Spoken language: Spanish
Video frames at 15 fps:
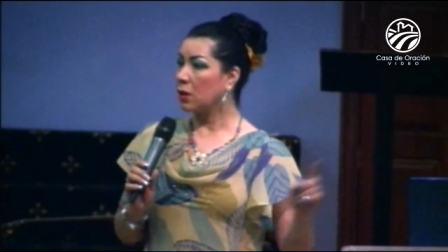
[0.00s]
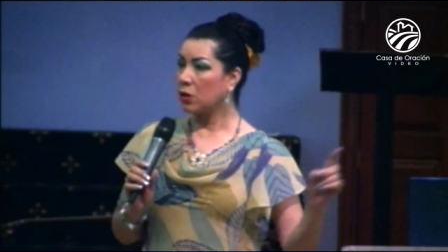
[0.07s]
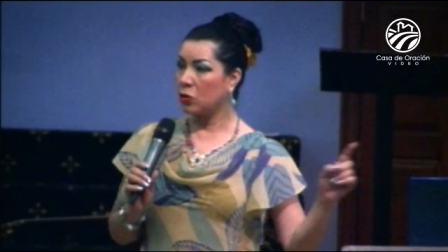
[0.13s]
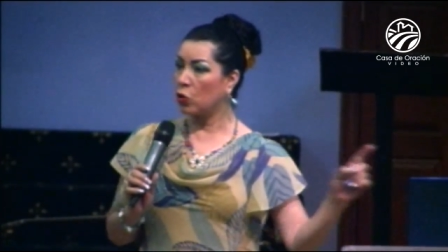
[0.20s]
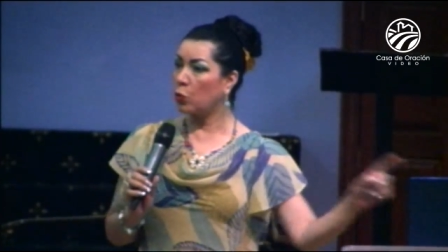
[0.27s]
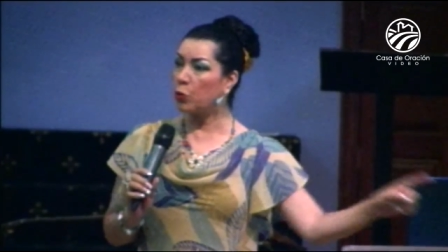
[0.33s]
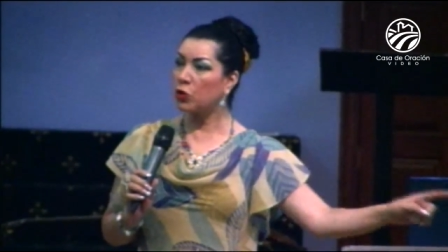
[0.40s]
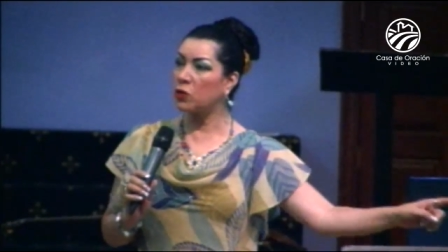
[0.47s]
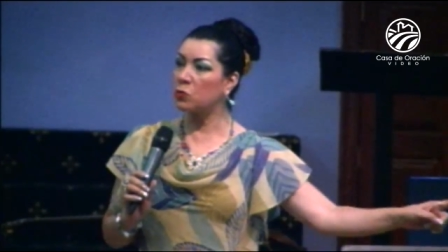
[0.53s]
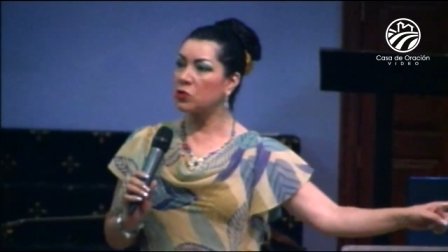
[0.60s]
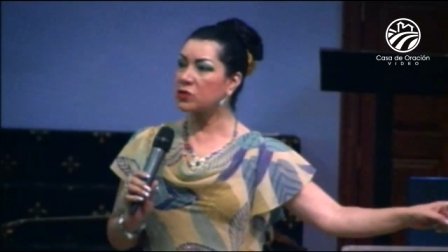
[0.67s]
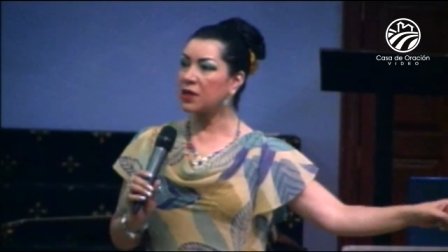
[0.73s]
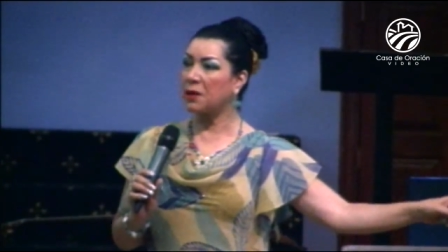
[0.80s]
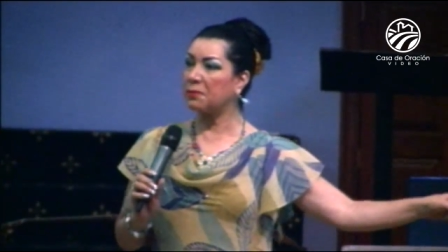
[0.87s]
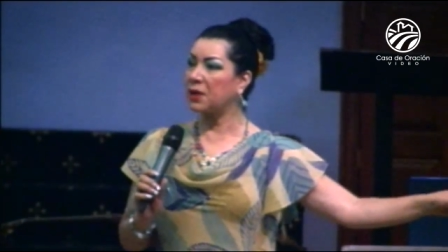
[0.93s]
No
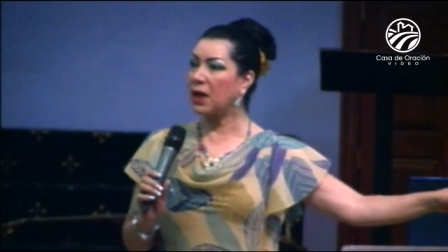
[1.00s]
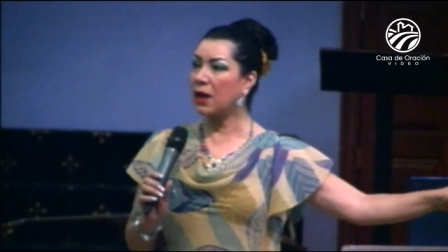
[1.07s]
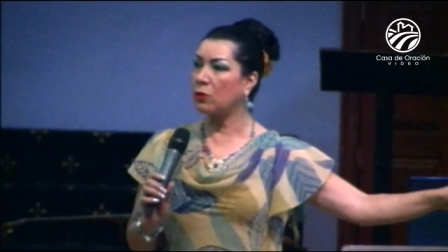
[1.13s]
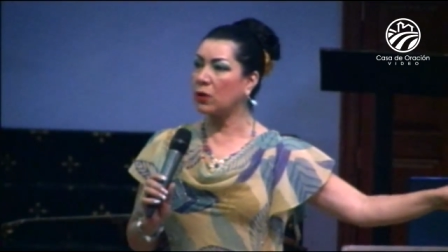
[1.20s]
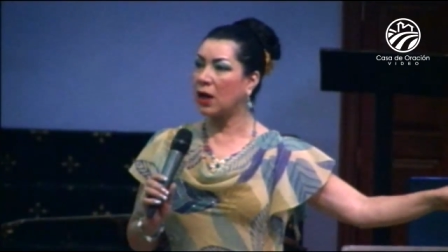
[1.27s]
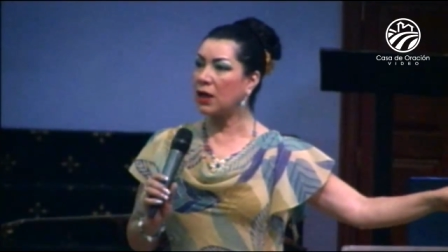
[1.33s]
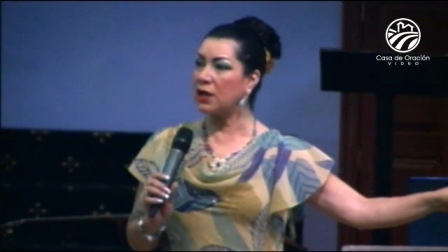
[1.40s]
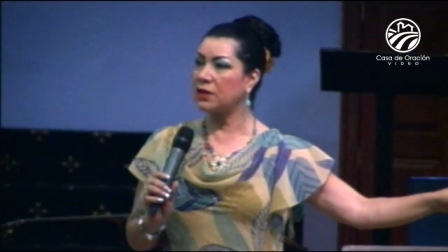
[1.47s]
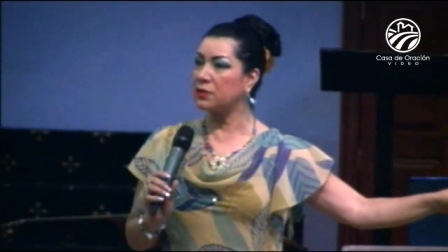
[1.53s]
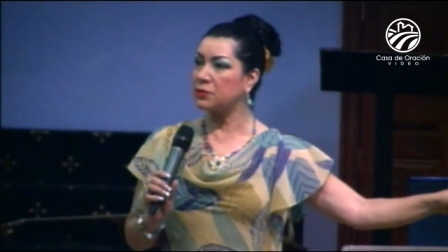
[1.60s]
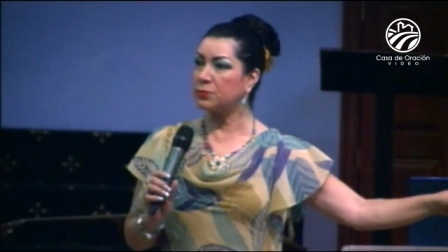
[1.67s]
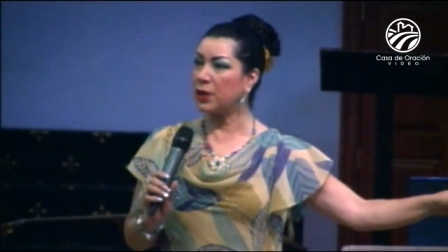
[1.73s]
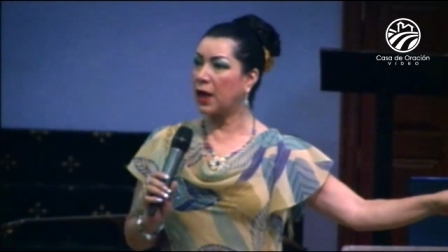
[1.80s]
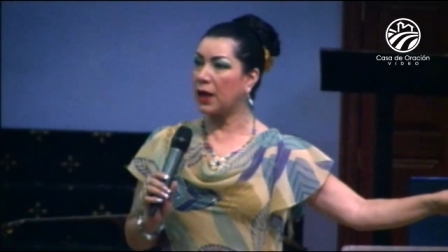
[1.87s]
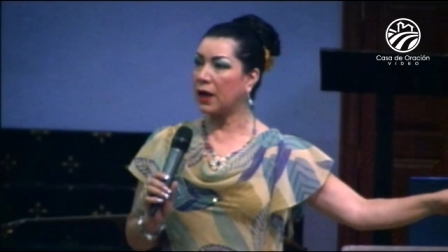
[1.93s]
podemos cambiar a una
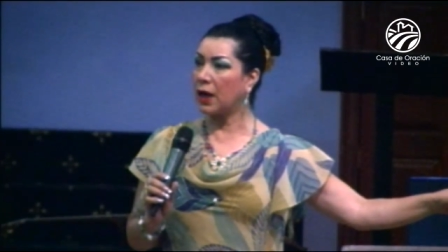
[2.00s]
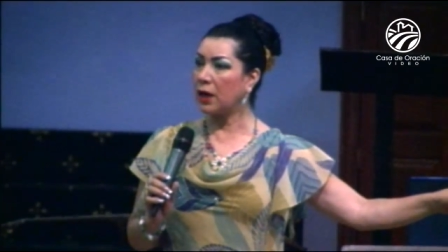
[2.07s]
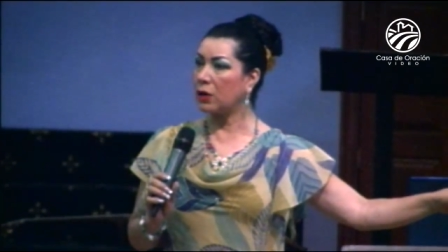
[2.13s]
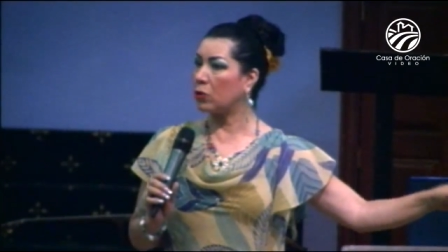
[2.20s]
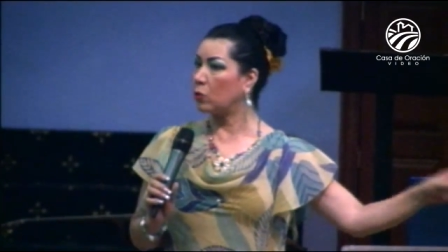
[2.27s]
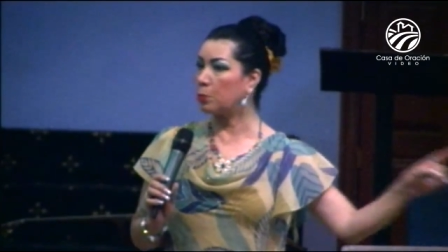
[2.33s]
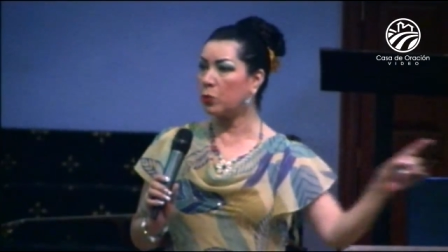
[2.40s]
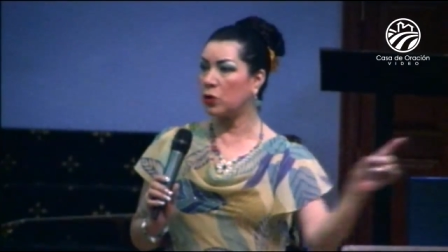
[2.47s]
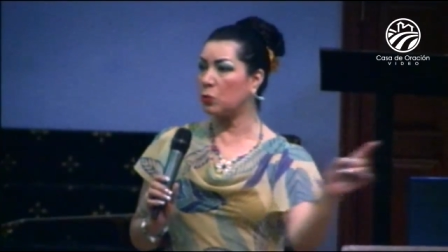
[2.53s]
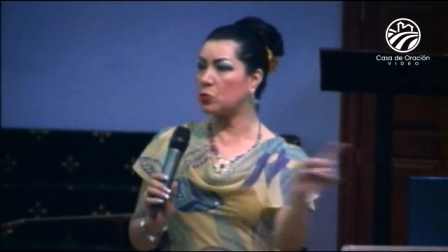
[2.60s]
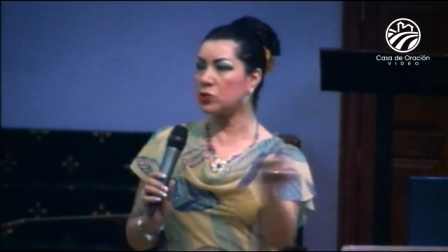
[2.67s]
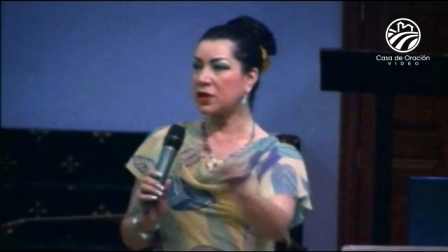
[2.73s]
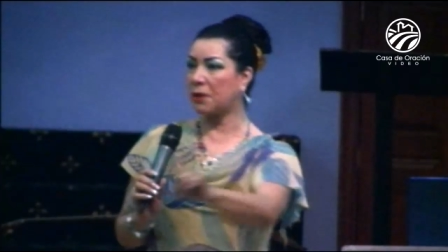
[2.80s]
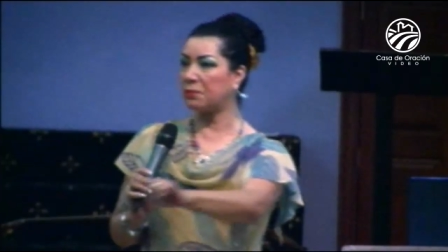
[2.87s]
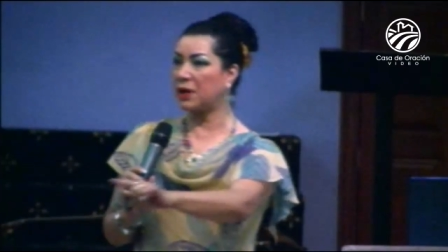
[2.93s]
lesbiana, no
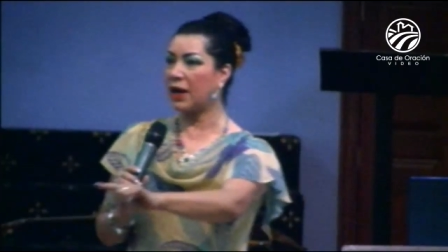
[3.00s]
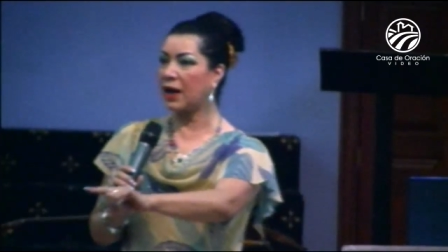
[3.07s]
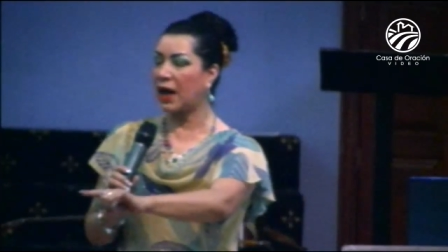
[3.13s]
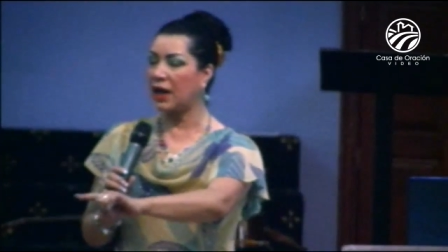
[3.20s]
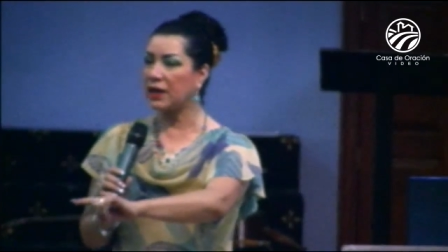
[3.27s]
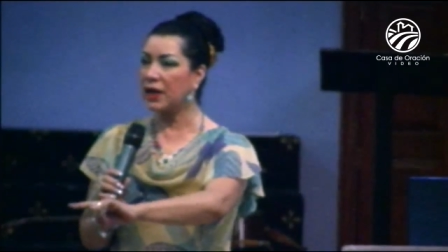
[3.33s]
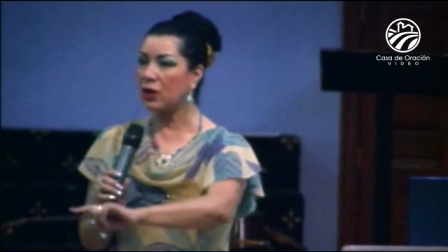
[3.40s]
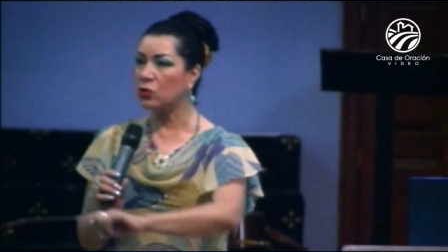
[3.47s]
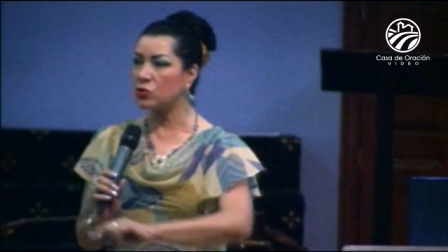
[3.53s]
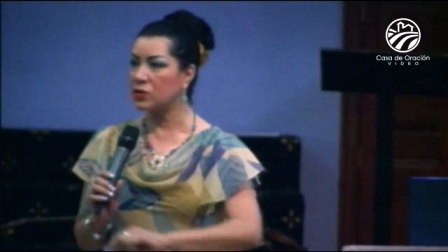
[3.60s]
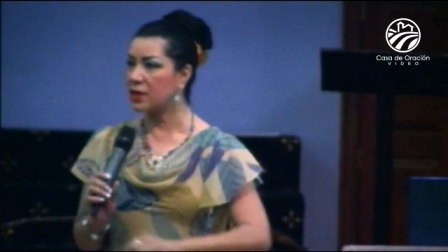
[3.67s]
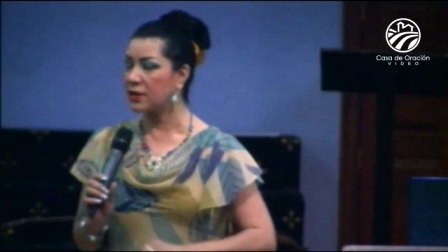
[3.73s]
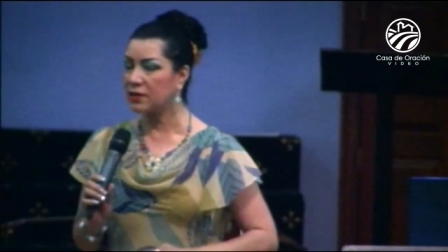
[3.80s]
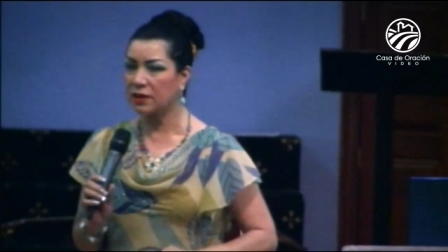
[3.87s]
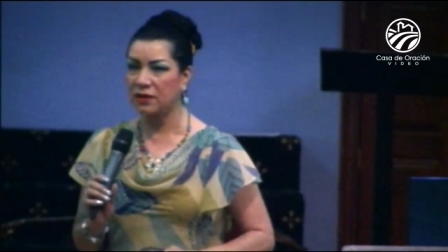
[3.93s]
podemos cambiar a alguien con
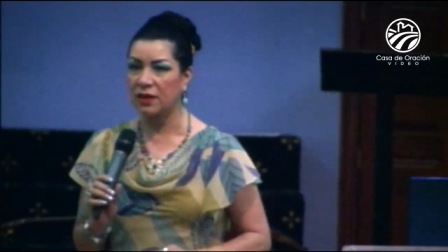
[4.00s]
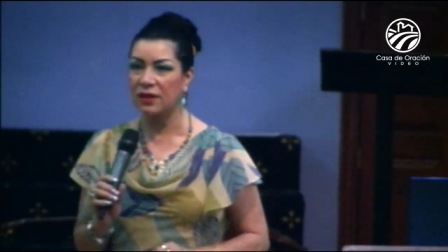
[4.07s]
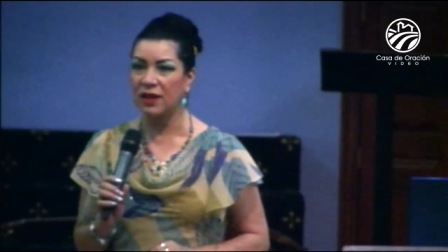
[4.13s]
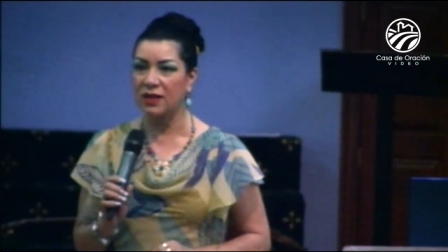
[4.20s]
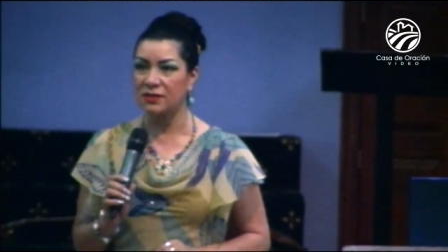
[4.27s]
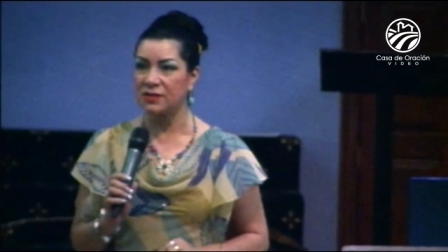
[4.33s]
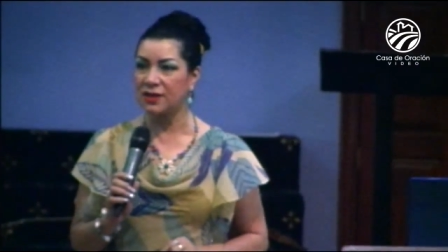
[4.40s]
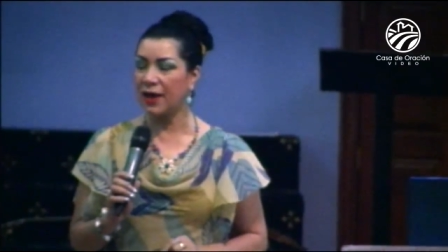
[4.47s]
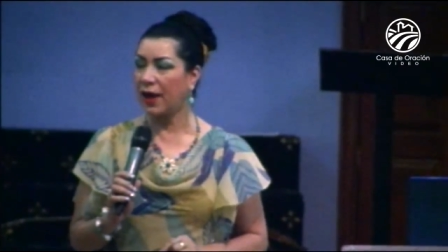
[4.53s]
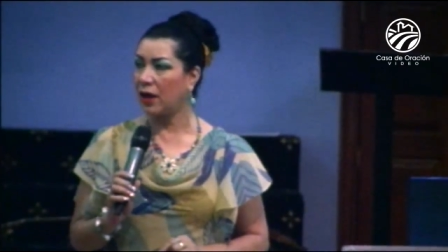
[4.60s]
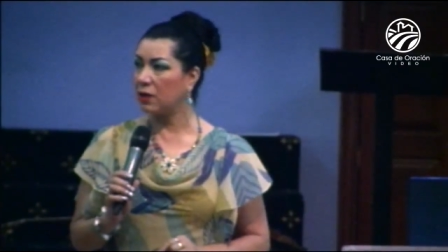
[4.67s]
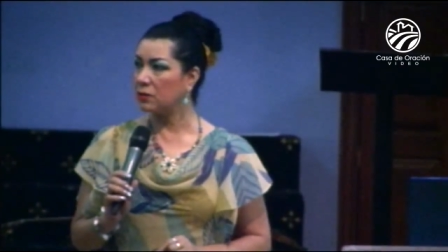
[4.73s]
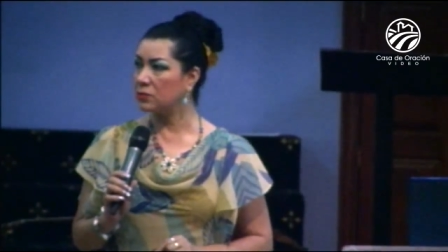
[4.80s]
cierta tendencia,